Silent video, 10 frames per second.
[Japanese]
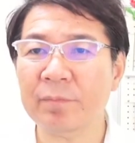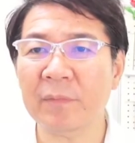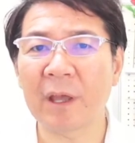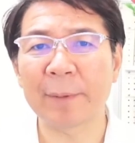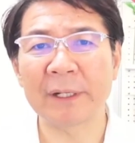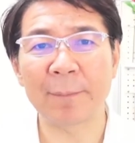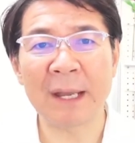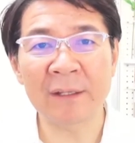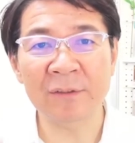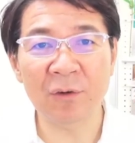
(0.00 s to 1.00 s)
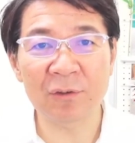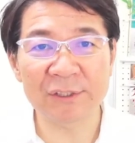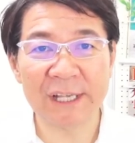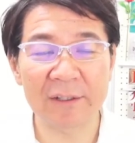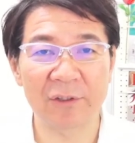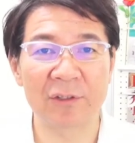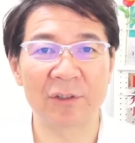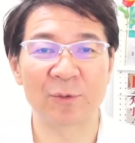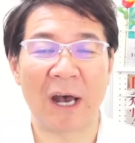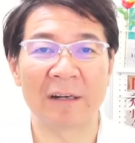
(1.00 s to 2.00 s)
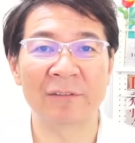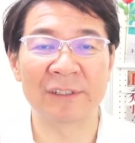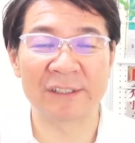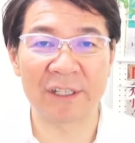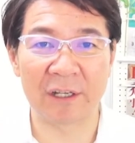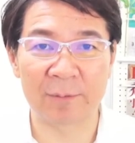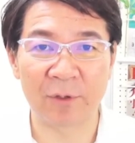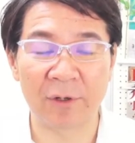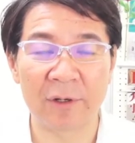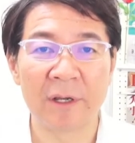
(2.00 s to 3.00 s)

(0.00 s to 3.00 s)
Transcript: やっぱりね、面倒くさいというのもあるんですけども、